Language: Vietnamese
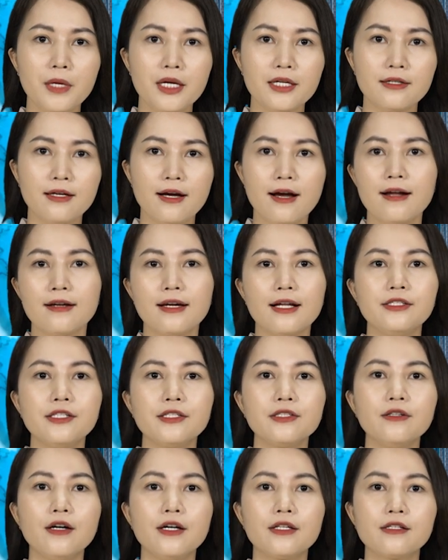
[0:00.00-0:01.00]
Minh là những
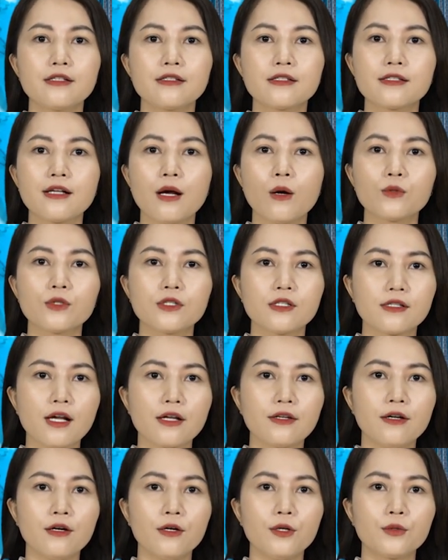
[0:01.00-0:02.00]
người đứng sau sự ra
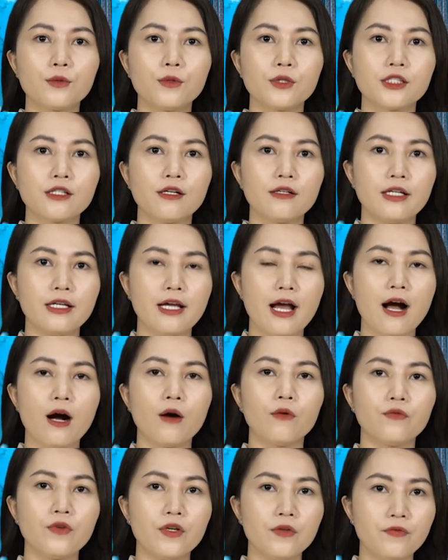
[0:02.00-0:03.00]
đời của trợ lý ảo
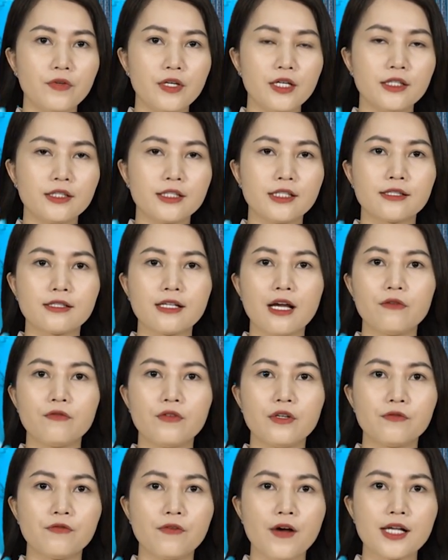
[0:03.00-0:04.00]
ViVi trên xe
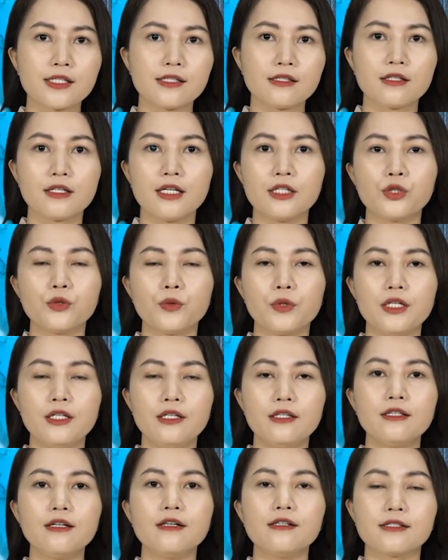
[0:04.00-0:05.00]
VinFast gây chú ý
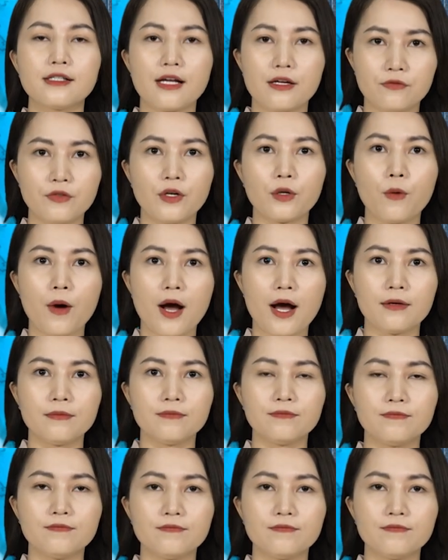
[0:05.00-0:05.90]
thời gian vừa qua.